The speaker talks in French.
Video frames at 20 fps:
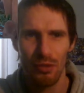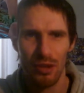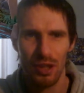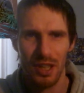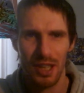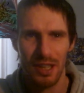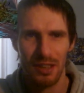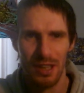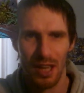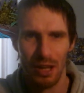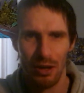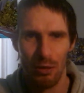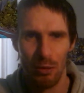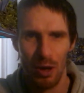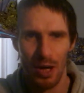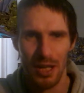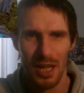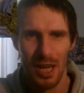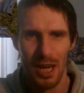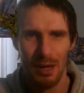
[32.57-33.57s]
ce qui est
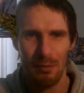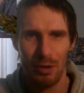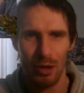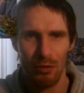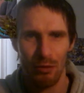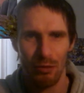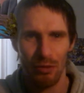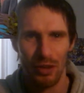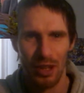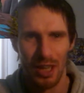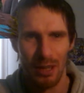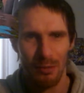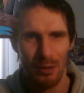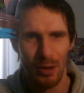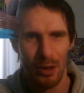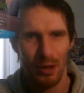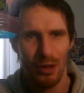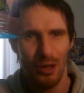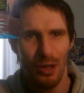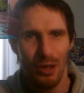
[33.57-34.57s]
incroyable,
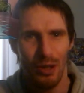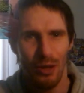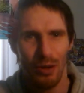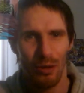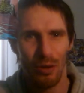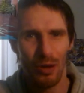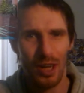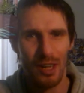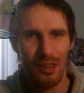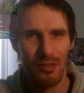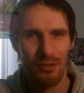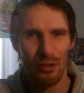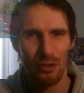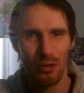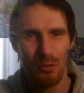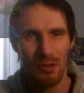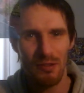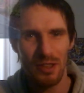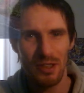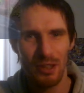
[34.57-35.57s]
contrairement au reste
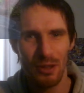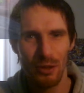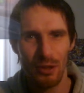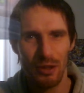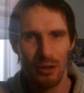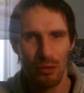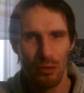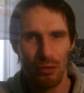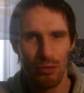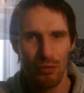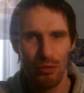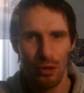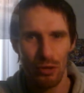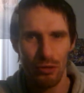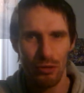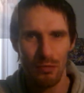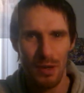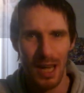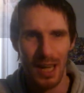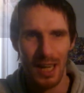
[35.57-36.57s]
de mes vidéos qui ont souvent
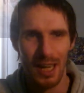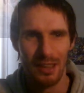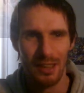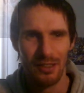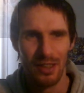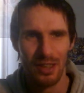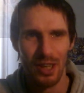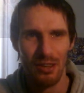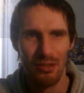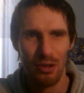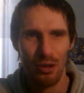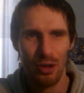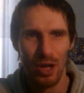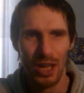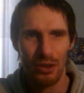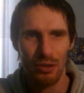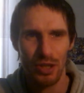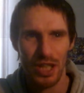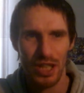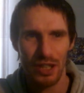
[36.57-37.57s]
du mal à atteindre un score
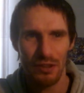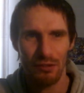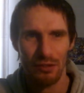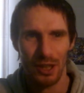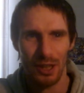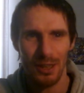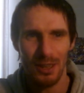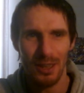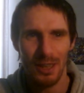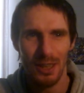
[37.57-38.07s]
à deux chiffres.